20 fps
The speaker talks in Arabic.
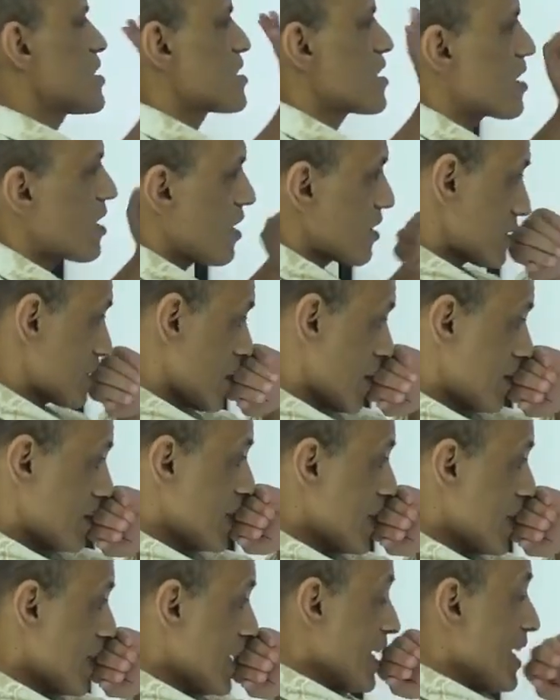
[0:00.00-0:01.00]
تذكرتها
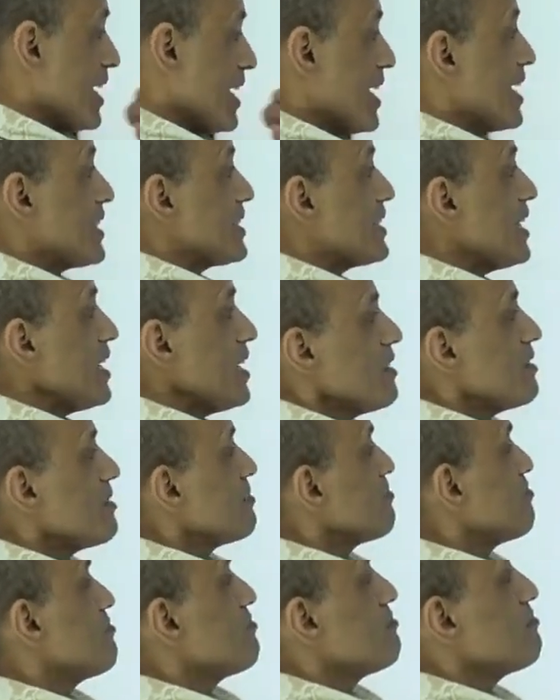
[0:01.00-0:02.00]
دي
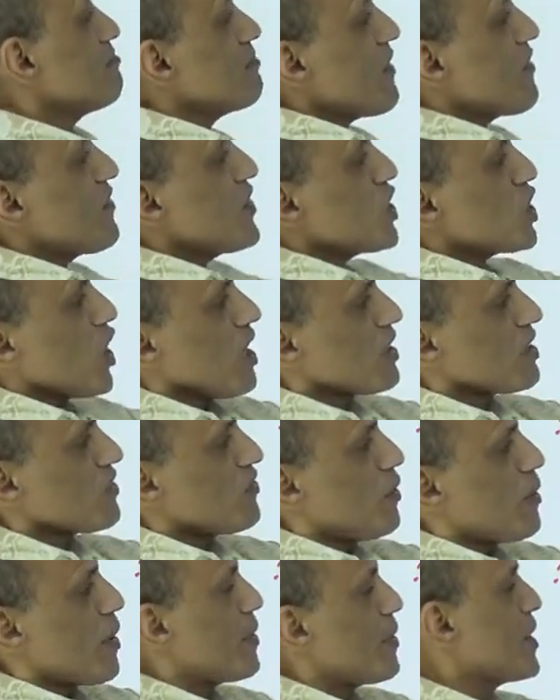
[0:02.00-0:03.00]
عطف ما